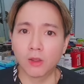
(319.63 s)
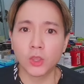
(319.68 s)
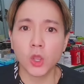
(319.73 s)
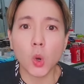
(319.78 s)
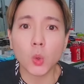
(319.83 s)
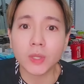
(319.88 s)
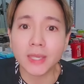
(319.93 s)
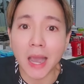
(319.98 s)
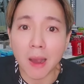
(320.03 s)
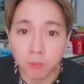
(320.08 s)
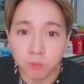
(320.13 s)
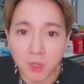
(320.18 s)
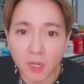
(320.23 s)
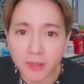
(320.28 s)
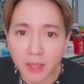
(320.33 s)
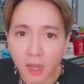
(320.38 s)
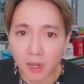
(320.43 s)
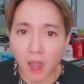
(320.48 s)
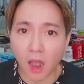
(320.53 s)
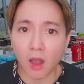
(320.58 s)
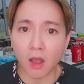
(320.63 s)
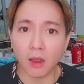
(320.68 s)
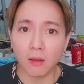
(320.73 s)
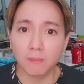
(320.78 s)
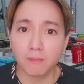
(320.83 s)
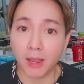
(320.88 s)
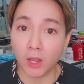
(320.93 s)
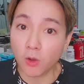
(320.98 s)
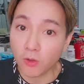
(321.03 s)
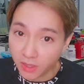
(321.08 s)
uh, vô chồng đó nha
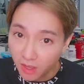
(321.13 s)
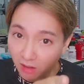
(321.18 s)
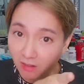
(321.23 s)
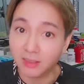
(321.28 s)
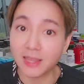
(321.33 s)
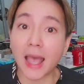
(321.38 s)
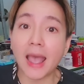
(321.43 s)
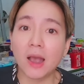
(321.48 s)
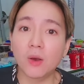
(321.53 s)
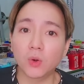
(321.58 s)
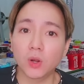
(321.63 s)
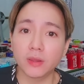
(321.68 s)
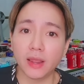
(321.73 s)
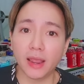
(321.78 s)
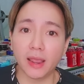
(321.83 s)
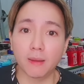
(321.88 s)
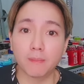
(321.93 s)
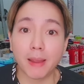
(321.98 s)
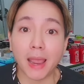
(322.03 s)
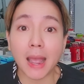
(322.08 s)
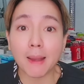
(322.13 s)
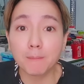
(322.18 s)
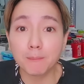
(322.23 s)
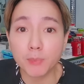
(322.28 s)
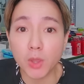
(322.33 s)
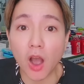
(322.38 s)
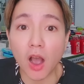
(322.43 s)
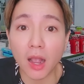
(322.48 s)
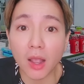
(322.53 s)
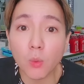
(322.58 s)
con mày coi chừng tao đó nha mày
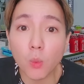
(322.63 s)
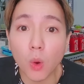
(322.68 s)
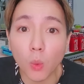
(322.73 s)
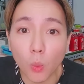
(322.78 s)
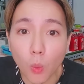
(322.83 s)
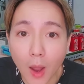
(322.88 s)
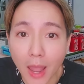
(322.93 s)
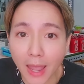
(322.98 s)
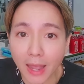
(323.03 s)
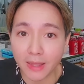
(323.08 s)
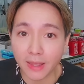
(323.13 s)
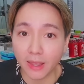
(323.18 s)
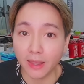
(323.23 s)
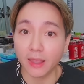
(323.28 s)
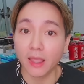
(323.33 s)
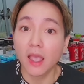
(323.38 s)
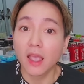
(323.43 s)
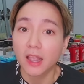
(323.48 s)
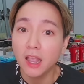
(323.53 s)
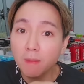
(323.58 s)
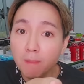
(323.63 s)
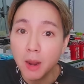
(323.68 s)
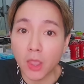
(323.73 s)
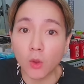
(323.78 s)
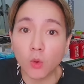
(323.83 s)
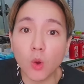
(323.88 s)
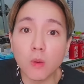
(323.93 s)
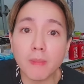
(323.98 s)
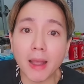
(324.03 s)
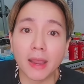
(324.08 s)
hăm dọ cái quần què gì cái
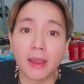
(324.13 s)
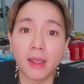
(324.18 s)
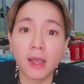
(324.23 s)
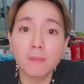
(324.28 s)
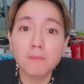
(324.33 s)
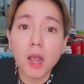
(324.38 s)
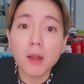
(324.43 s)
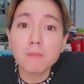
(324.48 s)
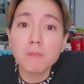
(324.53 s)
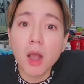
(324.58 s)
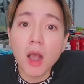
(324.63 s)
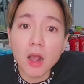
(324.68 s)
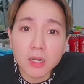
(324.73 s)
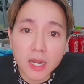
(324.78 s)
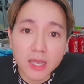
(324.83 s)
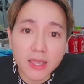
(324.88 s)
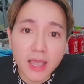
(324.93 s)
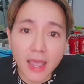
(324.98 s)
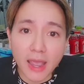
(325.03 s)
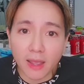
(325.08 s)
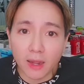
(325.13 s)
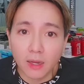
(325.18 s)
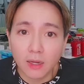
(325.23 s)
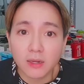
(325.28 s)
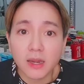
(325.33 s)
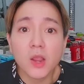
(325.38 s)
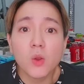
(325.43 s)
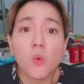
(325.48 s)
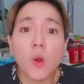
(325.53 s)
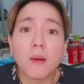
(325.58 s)
miệng của mày á bớt bớt đi nha
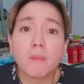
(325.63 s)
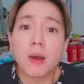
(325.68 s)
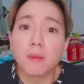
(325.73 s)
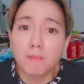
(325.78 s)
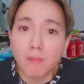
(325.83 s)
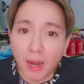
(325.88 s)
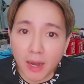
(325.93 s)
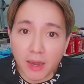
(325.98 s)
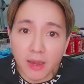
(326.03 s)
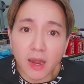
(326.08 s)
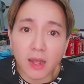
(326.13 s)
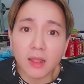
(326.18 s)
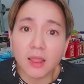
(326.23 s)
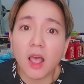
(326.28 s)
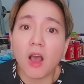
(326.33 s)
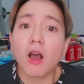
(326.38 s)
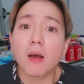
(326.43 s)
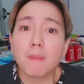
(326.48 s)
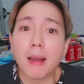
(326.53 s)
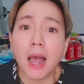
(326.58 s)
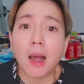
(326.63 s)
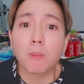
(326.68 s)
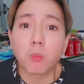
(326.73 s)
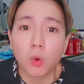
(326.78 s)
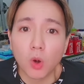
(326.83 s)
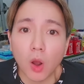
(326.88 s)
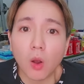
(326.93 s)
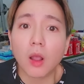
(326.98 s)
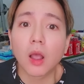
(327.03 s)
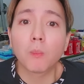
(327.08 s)
đi qua bên mỹ đó lo mà
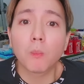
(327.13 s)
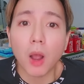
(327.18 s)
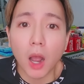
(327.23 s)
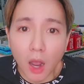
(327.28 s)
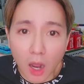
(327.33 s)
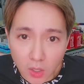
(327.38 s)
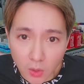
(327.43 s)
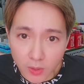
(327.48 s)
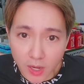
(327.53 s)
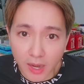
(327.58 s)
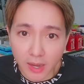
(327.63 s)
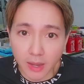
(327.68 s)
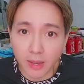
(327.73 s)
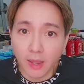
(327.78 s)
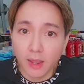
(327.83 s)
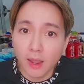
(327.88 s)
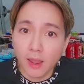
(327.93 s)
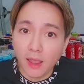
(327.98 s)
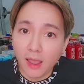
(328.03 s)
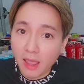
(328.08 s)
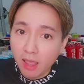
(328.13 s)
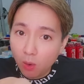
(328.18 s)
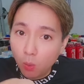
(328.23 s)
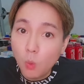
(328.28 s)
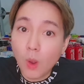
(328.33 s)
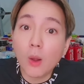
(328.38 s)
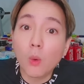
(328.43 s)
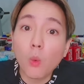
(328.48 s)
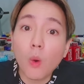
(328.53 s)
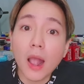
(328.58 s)
học luật học ơ đồ đi ha
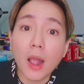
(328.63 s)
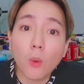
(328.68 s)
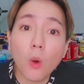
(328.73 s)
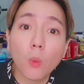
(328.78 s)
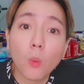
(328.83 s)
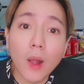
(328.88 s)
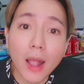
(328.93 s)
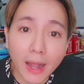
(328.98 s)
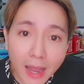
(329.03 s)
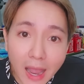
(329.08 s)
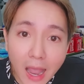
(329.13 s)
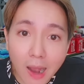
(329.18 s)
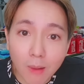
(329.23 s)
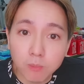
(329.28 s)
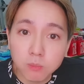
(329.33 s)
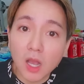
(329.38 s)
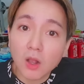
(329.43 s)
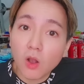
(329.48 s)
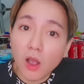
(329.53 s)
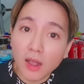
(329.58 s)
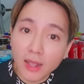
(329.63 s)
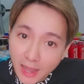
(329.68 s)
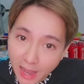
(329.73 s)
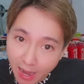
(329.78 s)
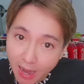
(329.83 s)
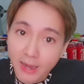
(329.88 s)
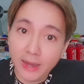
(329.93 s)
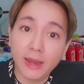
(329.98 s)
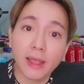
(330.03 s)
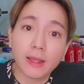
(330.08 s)
quan quan quan quan cái họng đó có
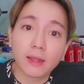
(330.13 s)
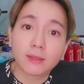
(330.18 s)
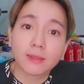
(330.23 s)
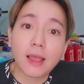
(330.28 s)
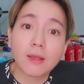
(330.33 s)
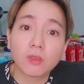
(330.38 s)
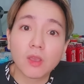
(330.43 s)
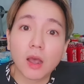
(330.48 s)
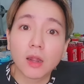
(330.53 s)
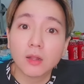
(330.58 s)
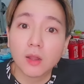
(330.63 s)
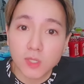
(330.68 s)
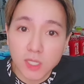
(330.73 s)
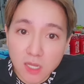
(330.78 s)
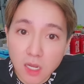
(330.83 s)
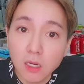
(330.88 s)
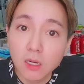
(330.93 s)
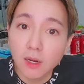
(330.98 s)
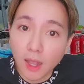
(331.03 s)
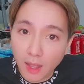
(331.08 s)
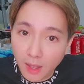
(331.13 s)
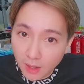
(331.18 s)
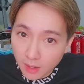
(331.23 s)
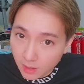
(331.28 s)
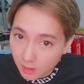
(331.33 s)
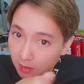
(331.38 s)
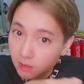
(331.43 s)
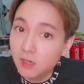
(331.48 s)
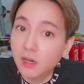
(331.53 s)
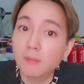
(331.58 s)
ngày nha tao cho luật sư
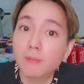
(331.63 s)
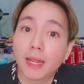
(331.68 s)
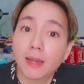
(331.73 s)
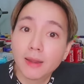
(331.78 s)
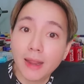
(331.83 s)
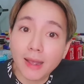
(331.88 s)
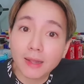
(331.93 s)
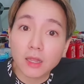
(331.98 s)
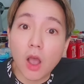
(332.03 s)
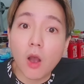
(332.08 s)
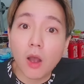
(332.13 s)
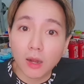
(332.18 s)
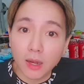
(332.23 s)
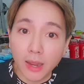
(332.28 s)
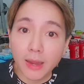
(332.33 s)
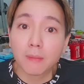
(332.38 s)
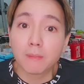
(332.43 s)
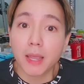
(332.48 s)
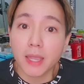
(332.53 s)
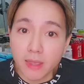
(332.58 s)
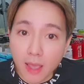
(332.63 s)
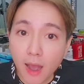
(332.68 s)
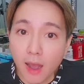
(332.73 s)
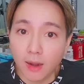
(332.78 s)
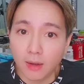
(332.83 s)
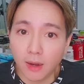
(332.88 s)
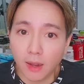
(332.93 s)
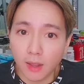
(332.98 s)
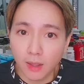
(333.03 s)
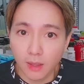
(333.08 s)
hả đưa mày ra tòa liền bây
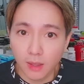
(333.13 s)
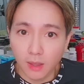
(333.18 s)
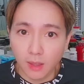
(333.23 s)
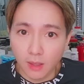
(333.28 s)
giờ đó